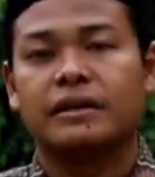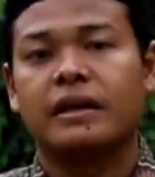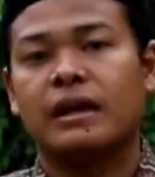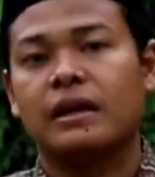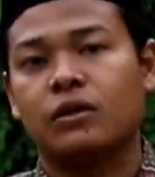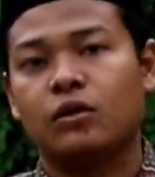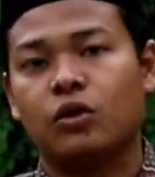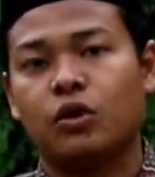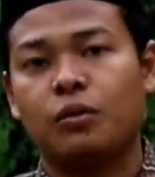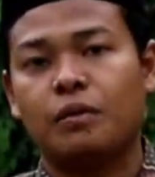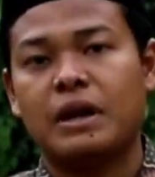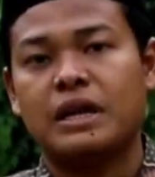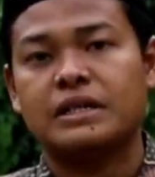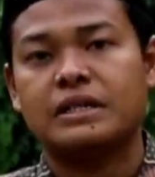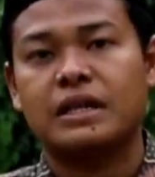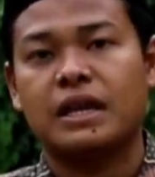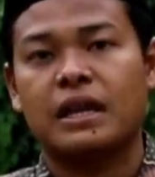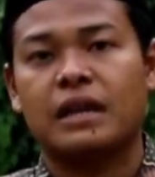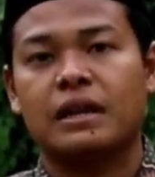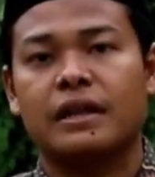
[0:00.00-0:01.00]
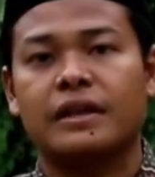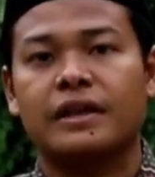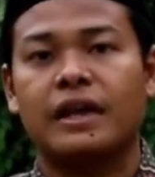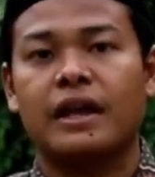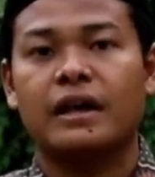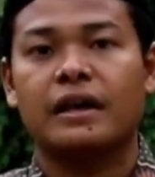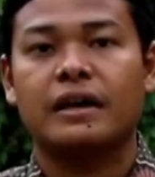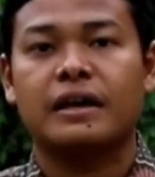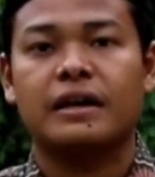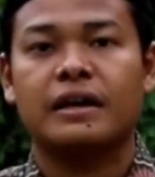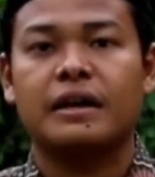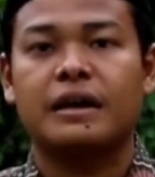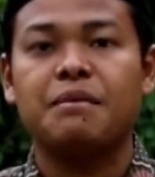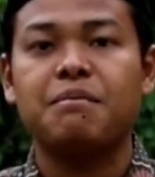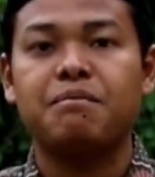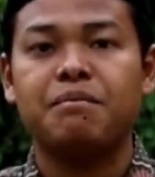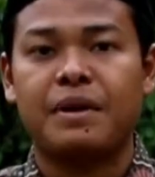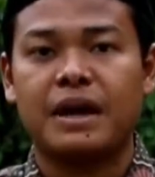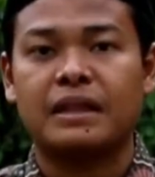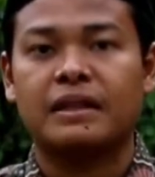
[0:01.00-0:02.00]
dan huruf asal yang
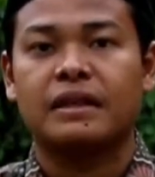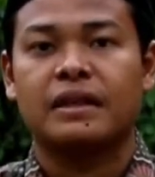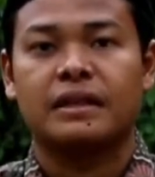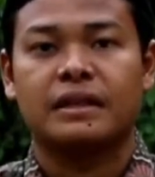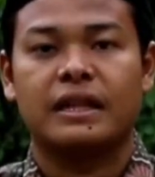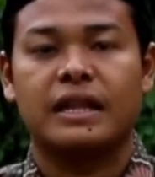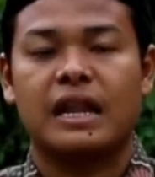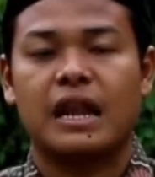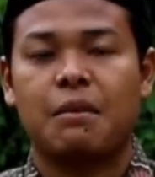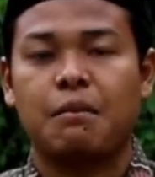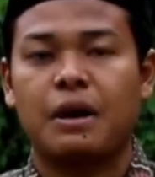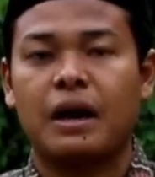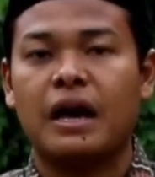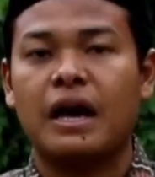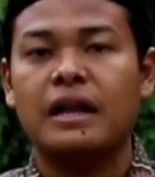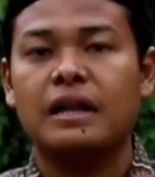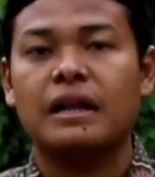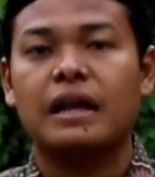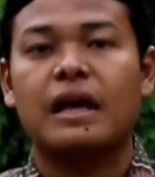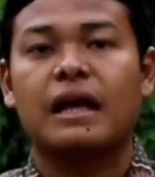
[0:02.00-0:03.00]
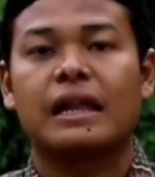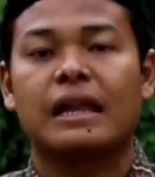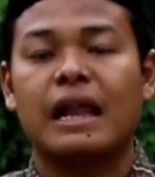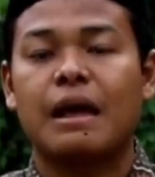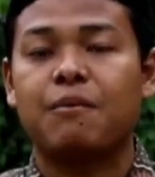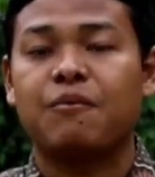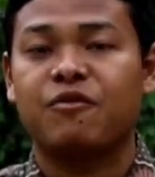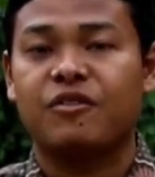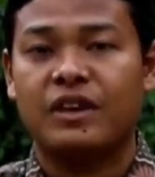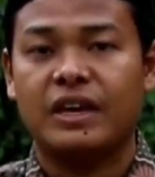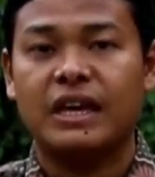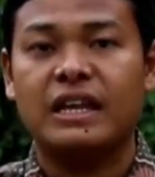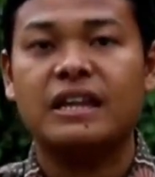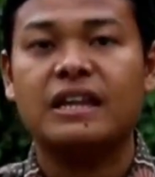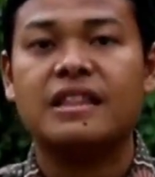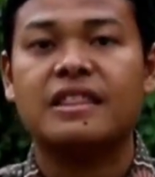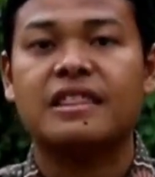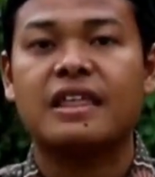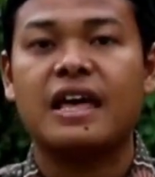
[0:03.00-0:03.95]
keempat dinamakan lam fi'il